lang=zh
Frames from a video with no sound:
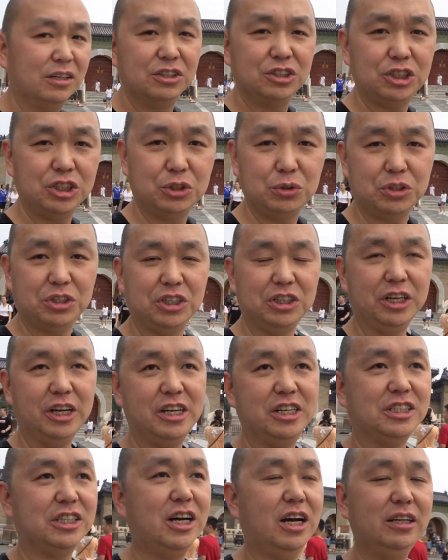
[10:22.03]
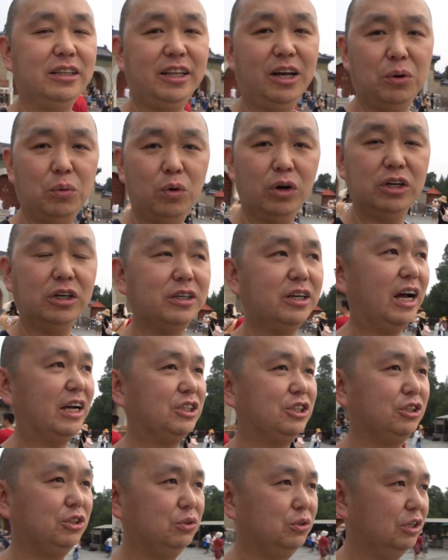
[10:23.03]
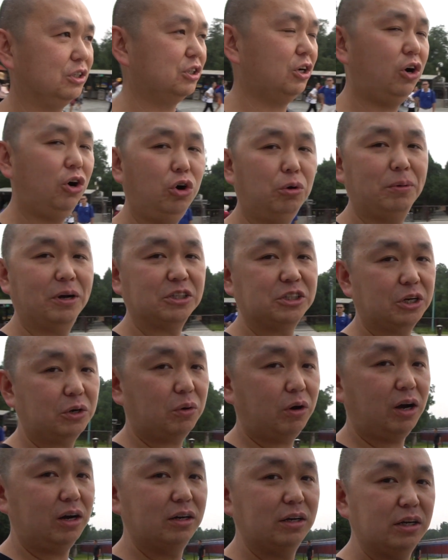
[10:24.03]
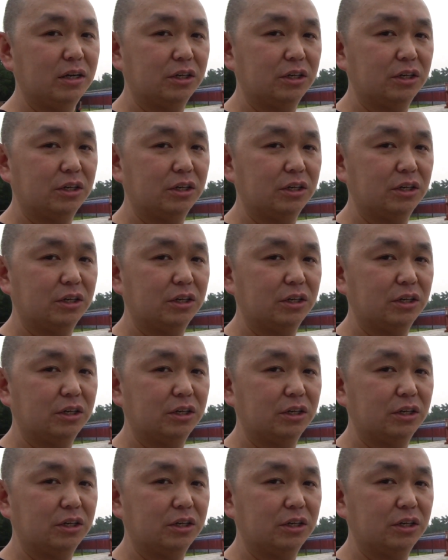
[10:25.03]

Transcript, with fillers: 进去体验一下。但我更感兴趣的是后边这块，